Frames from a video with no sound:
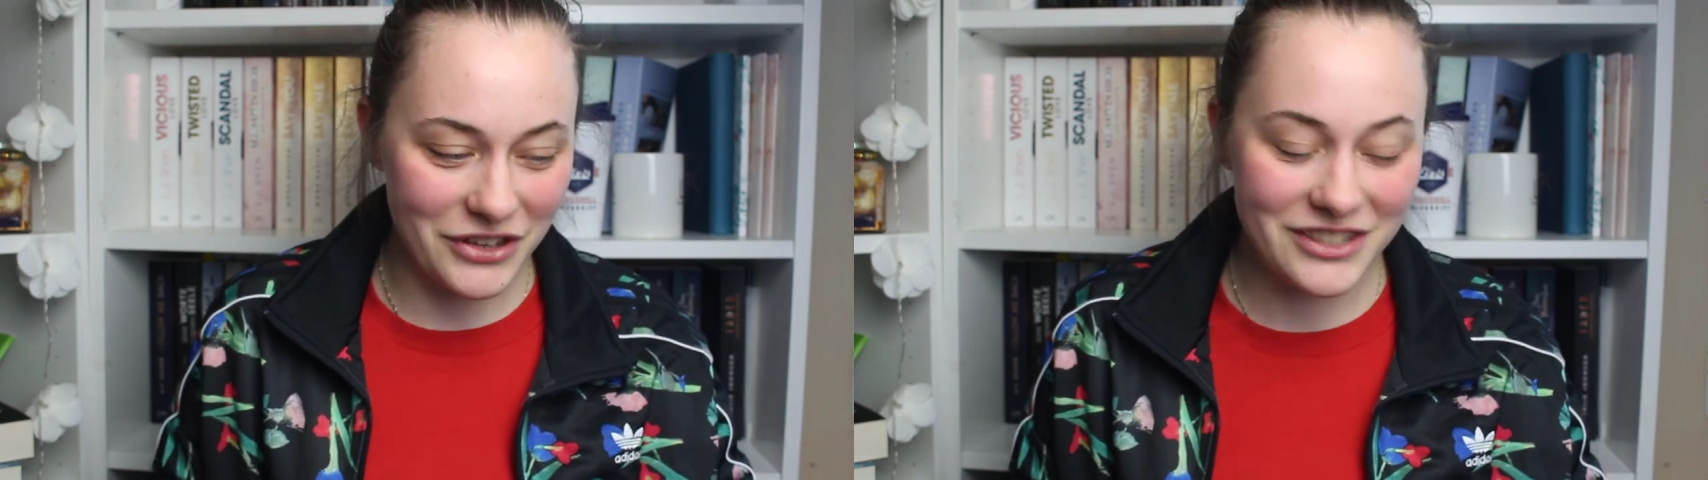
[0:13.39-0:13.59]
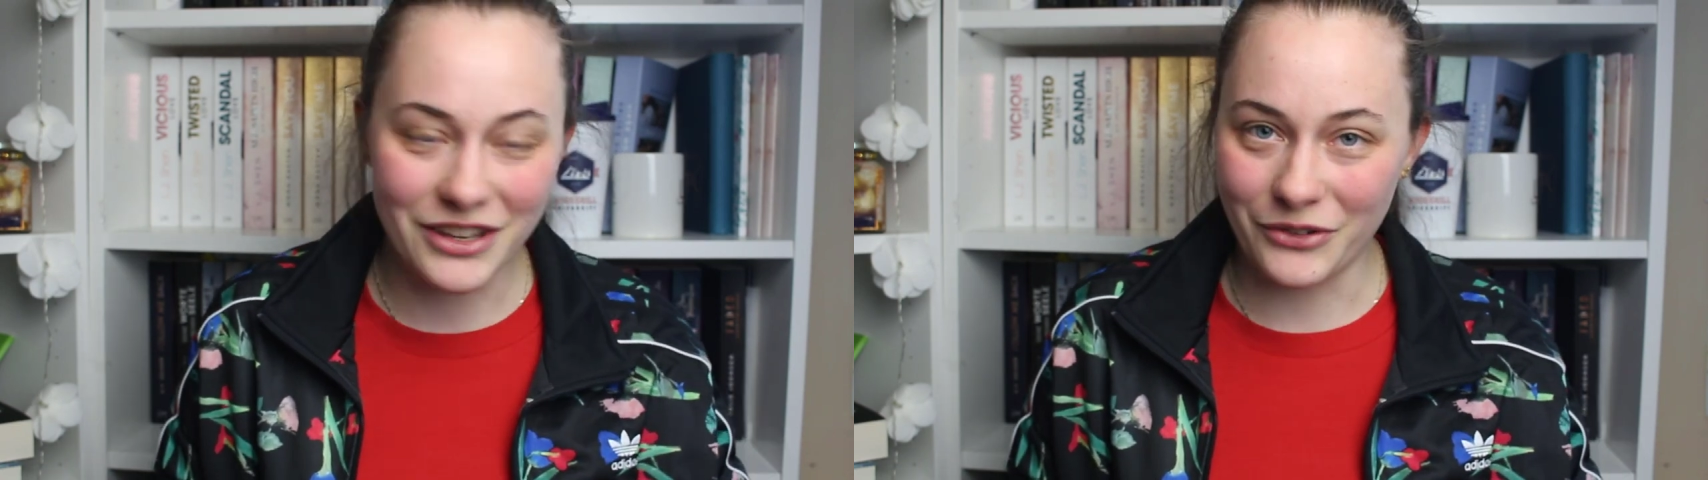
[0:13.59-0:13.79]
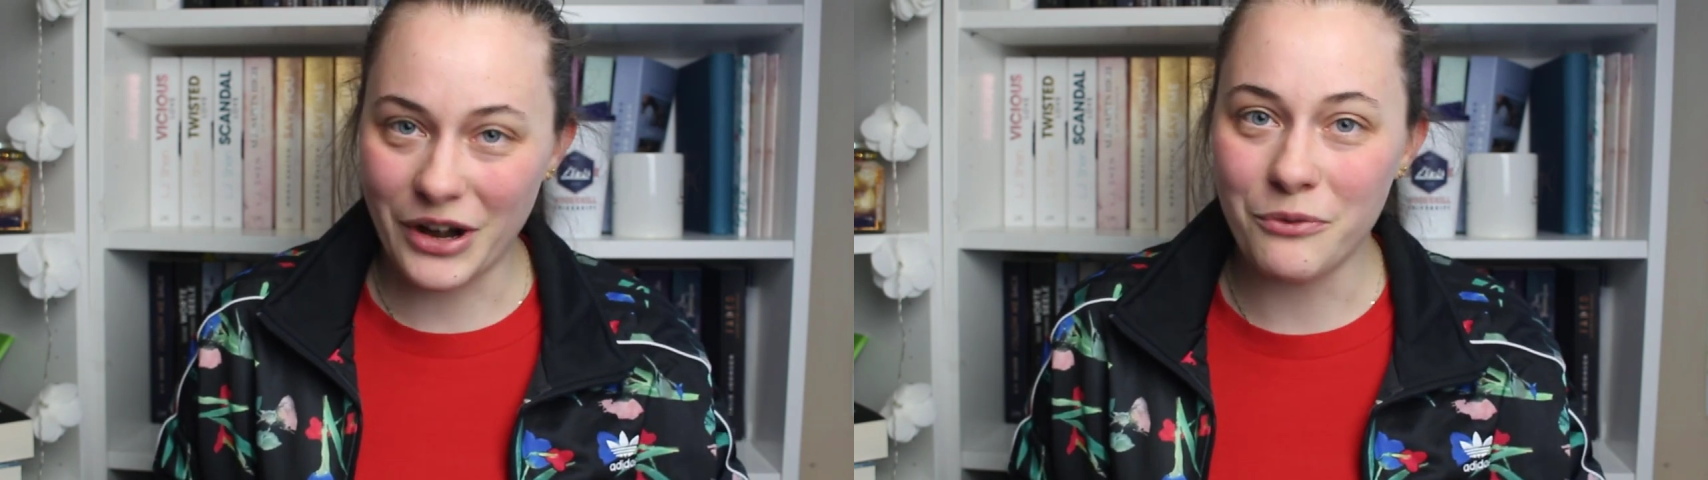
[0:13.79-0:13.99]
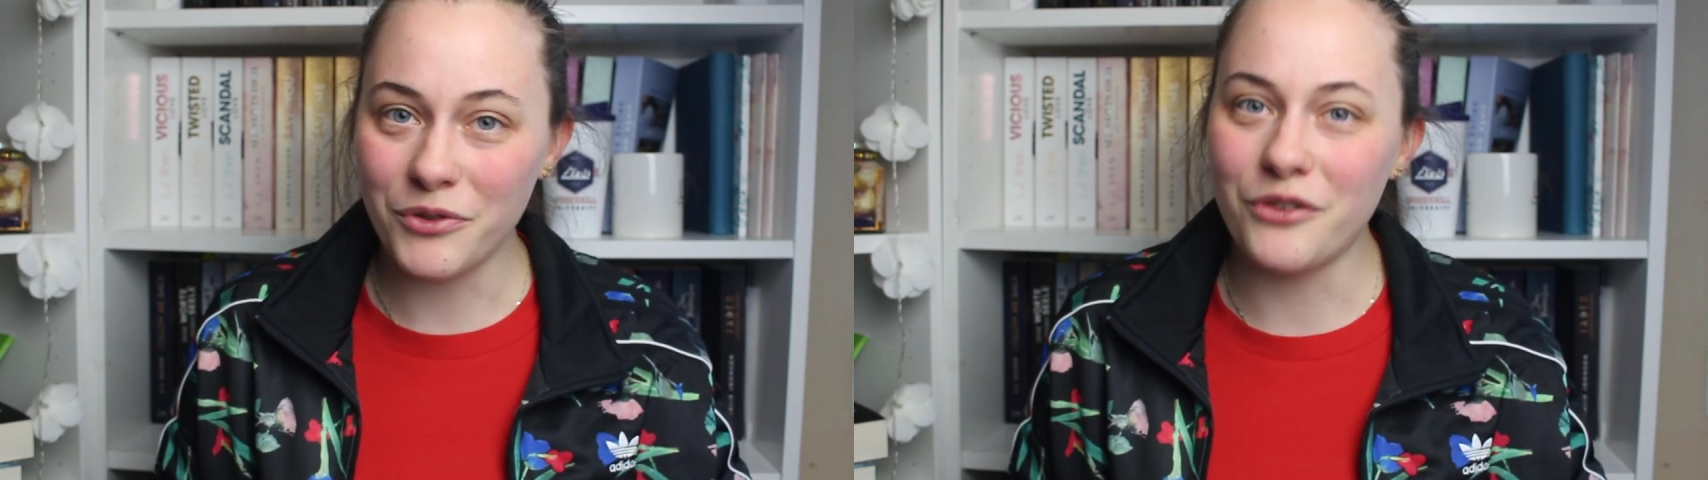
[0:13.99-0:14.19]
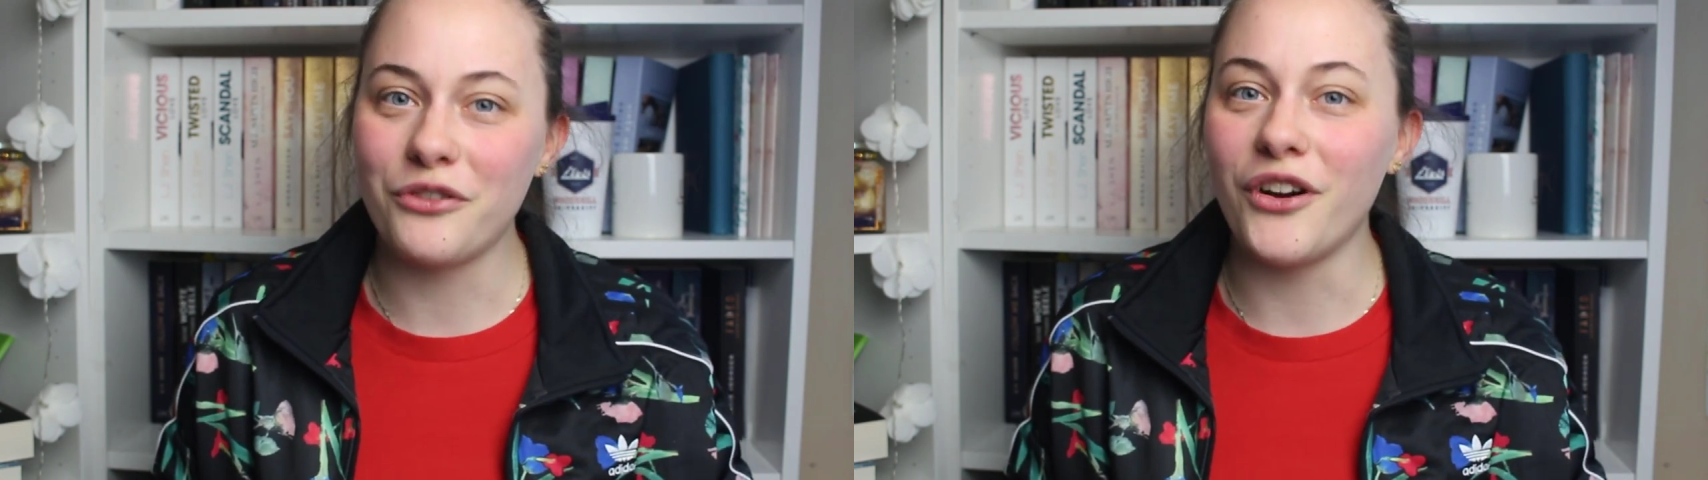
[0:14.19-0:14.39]
Instagram
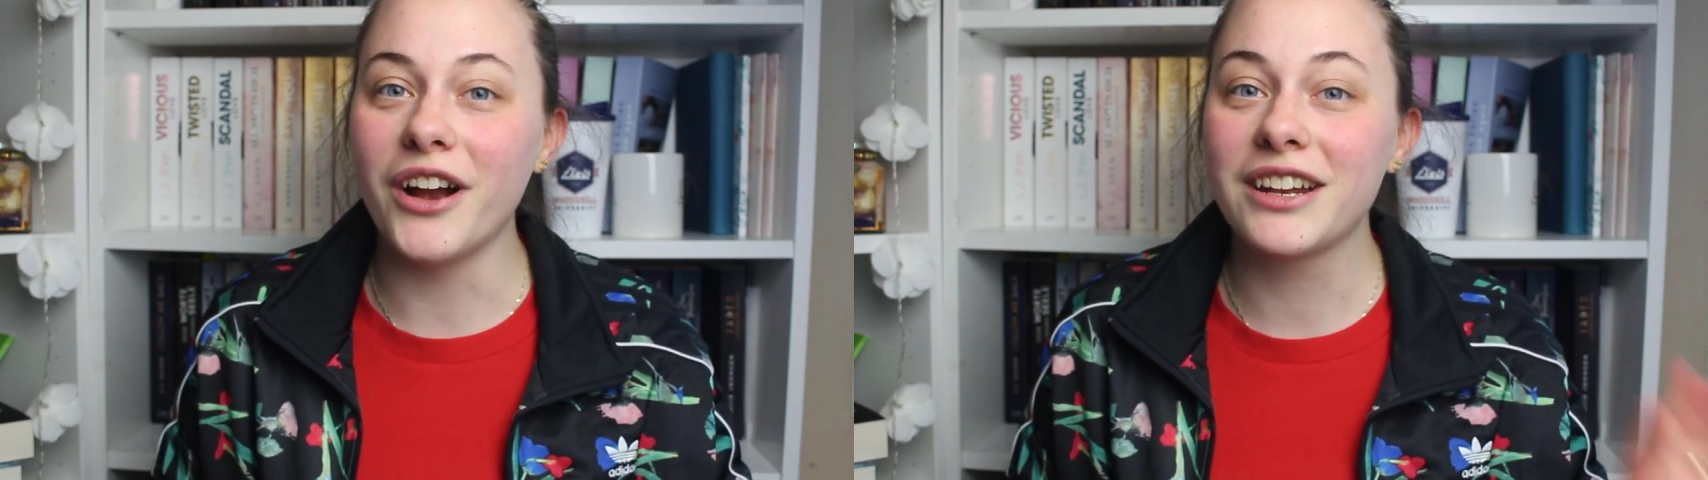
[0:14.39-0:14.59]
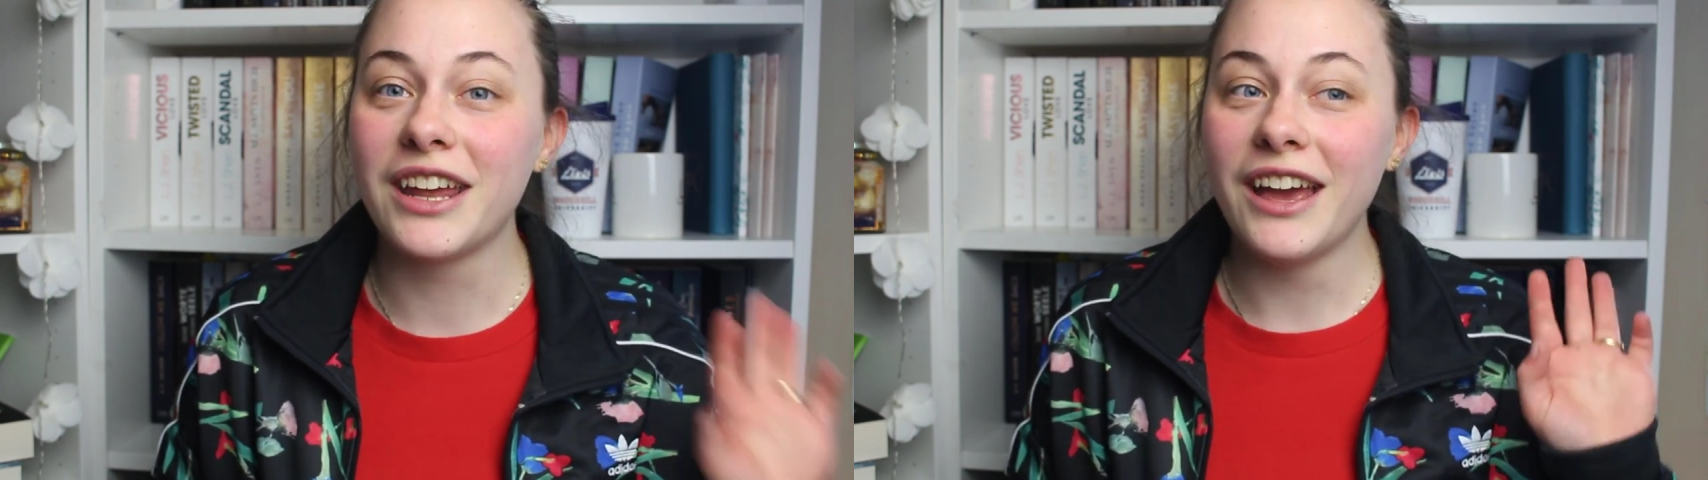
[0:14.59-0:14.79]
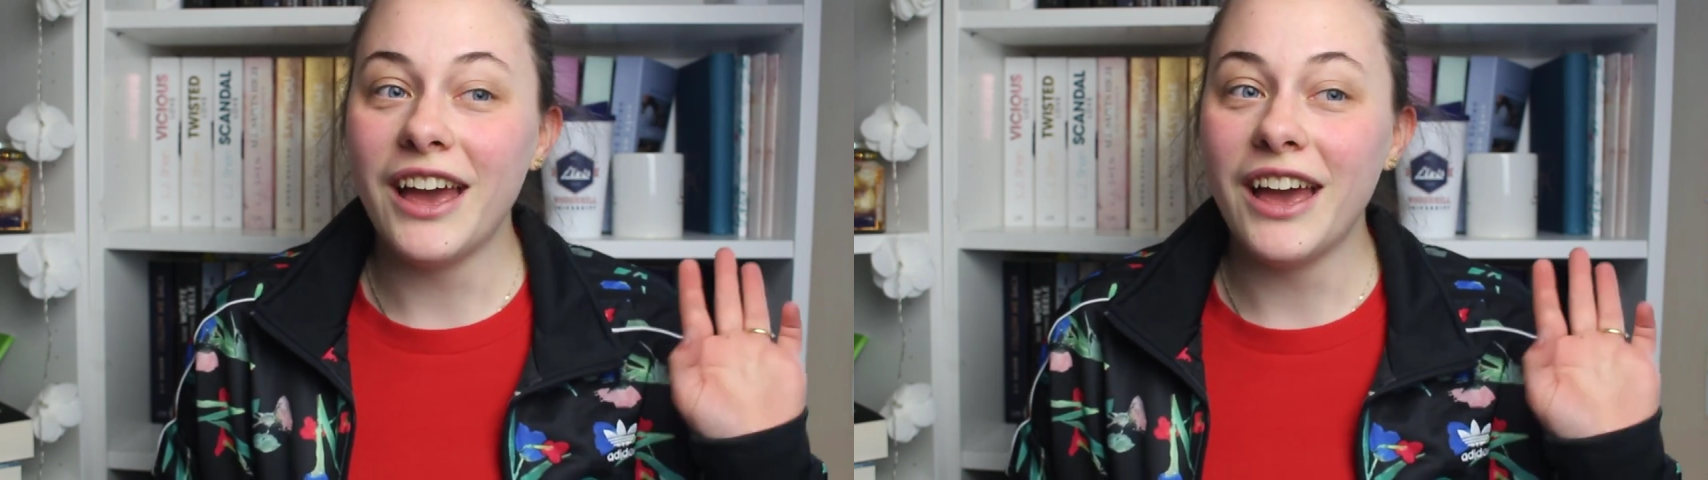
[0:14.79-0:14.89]
verfolgt.